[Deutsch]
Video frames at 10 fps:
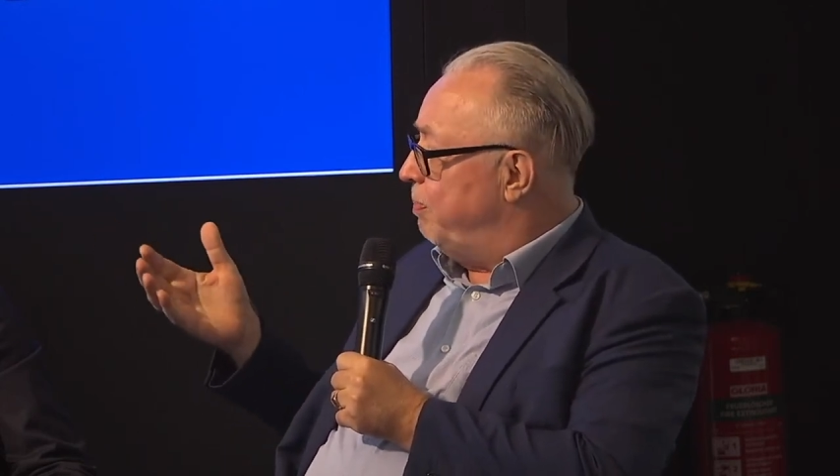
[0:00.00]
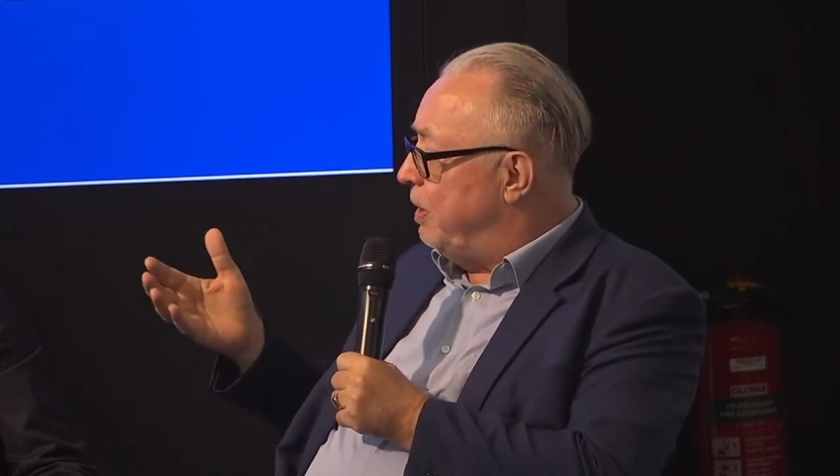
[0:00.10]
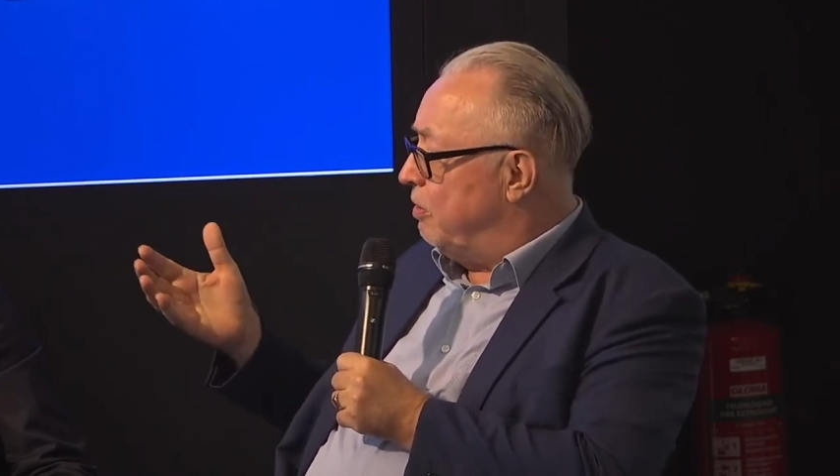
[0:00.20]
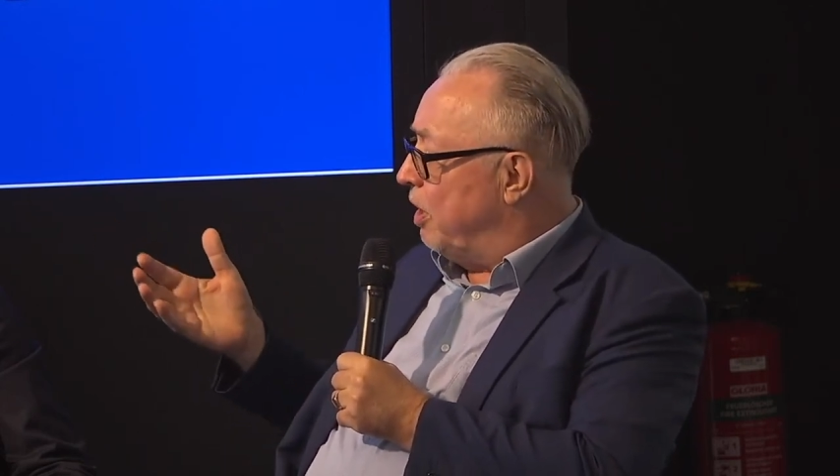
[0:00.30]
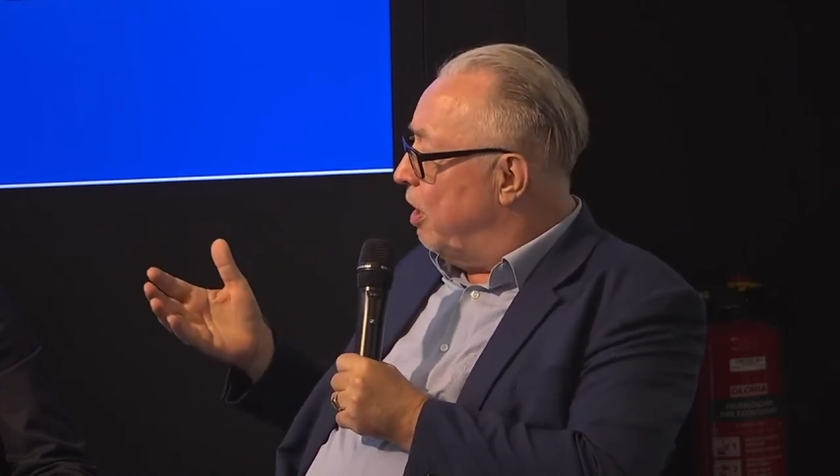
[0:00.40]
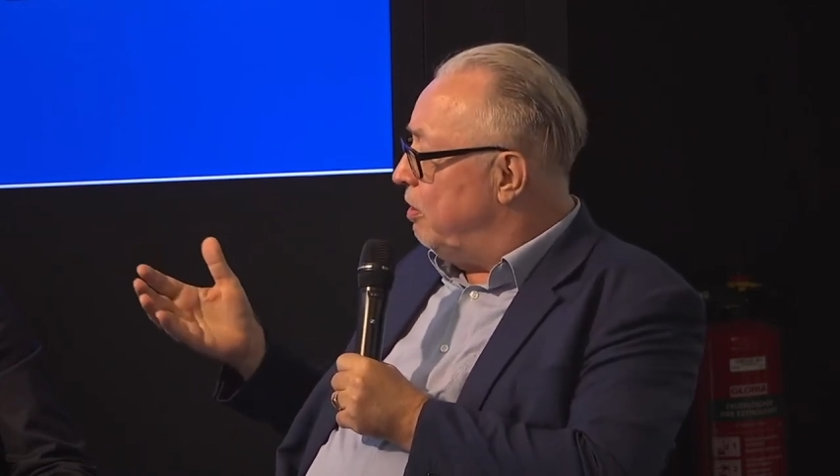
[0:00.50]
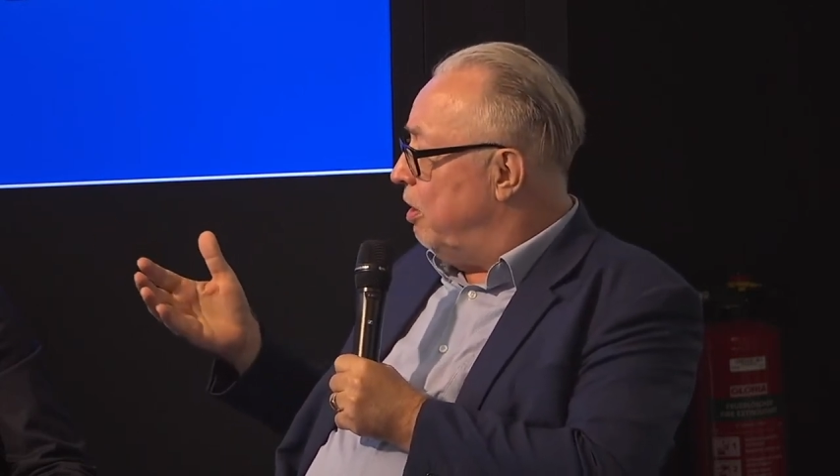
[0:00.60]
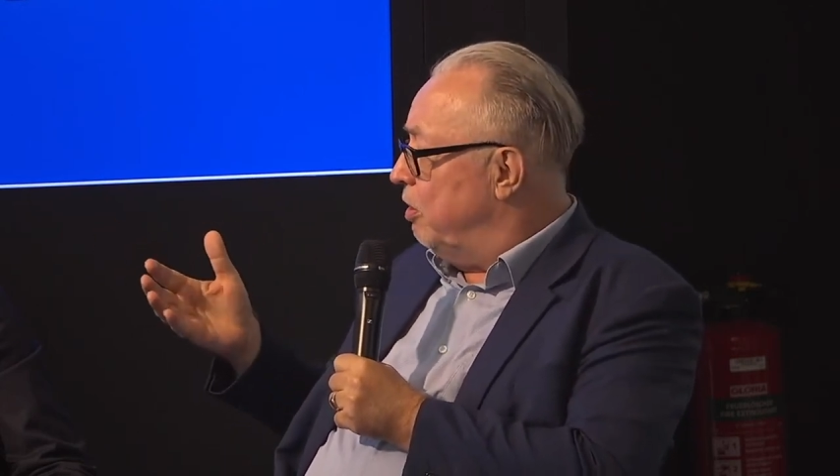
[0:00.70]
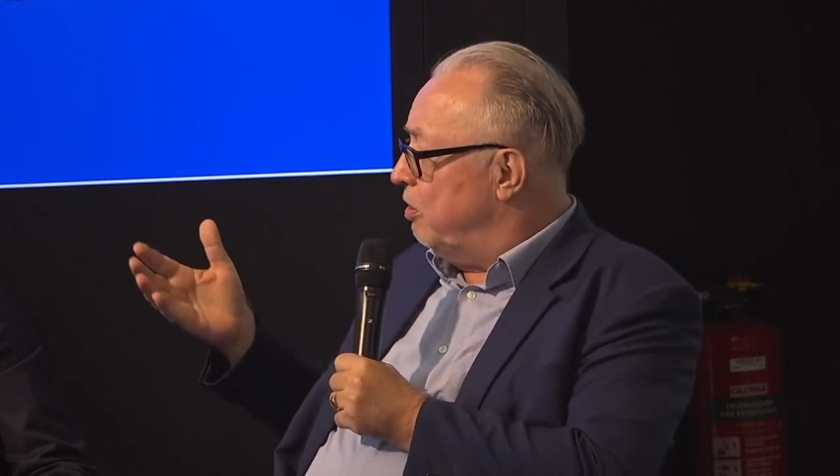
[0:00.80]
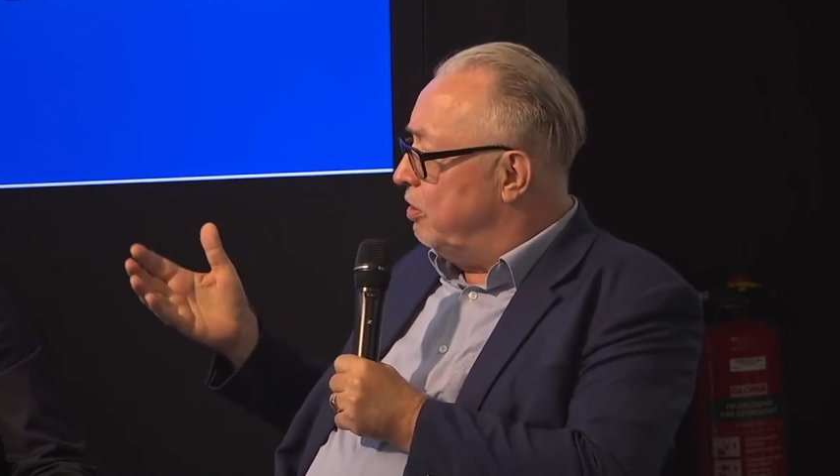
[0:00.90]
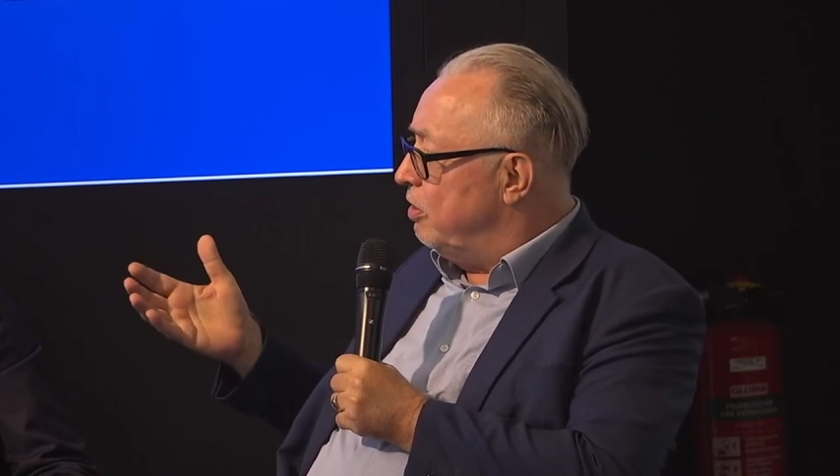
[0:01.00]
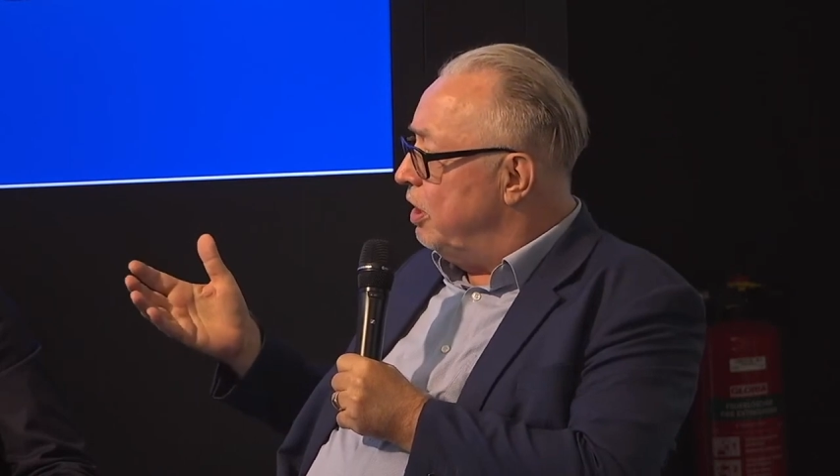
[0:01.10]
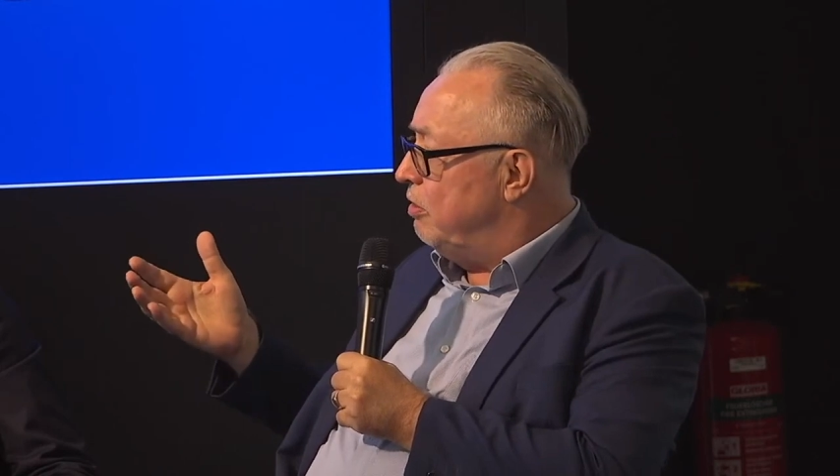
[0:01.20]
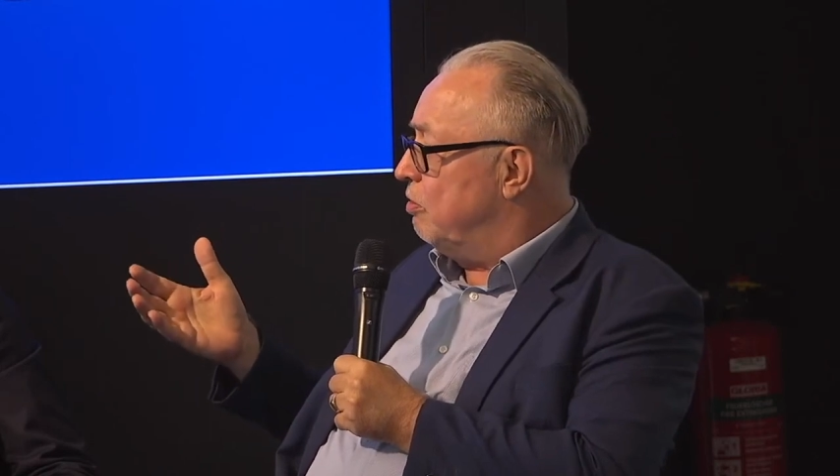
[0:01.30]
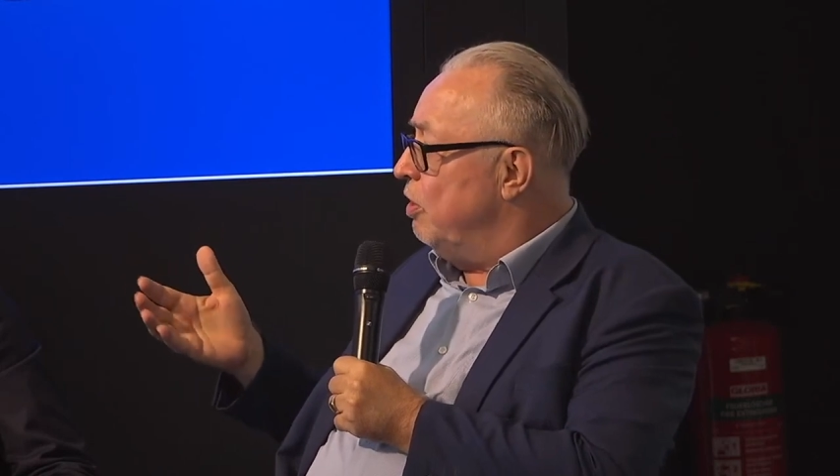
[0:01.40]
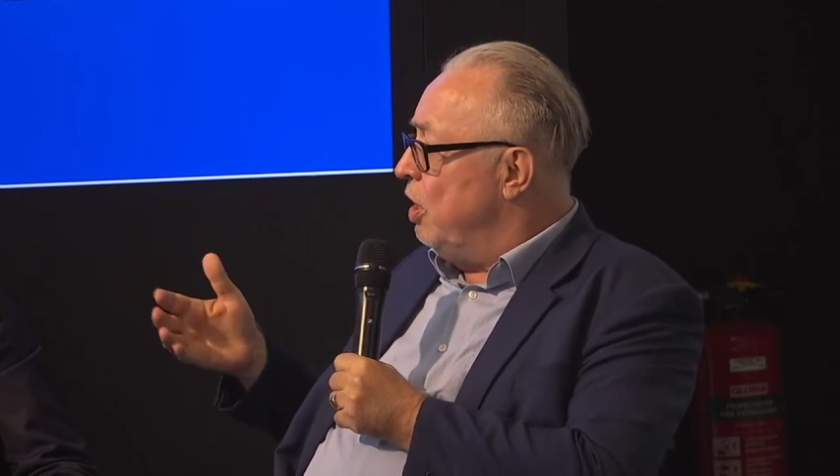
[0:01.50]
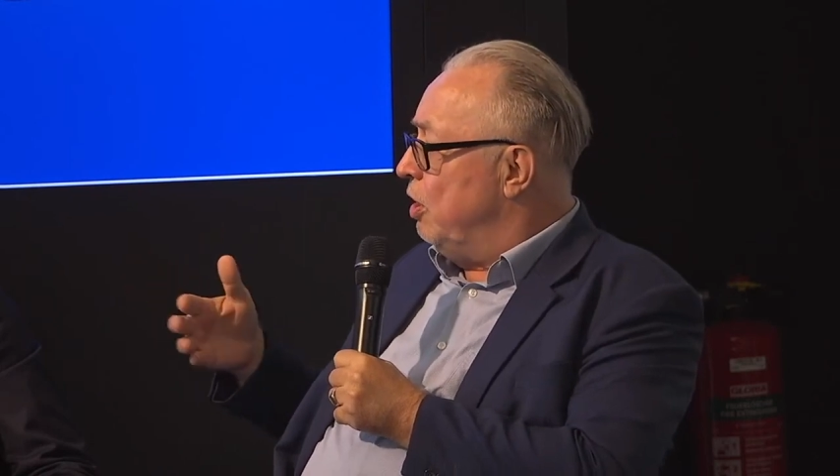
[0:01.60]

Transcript: Big Data? Eigentlich nichts.